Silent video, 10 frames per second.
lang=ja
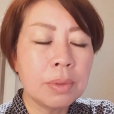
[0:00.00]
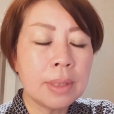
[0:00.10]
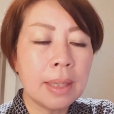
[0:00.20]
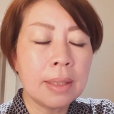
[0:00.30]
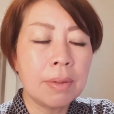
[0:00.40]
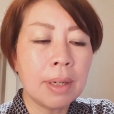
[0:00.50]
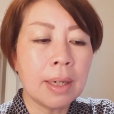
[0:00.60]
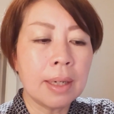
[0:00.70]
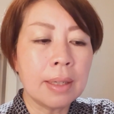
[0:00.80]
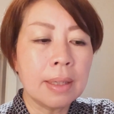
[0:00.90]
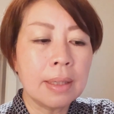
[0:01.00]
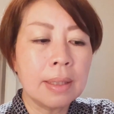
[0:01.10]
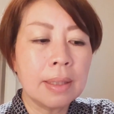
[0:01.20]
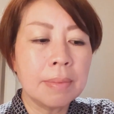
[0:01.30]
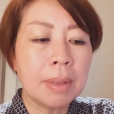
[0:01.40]
政では
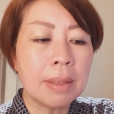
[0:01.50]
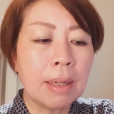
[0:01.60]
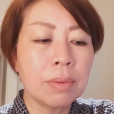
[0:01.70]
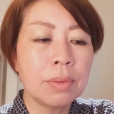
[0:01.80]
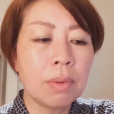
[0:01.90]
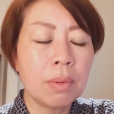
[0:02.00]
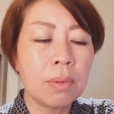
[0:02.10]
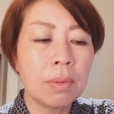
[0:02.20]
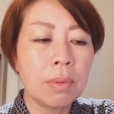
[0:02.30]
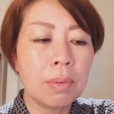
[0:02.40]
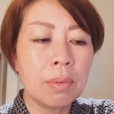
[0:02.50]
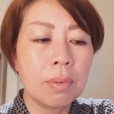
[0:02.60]
酪農、ま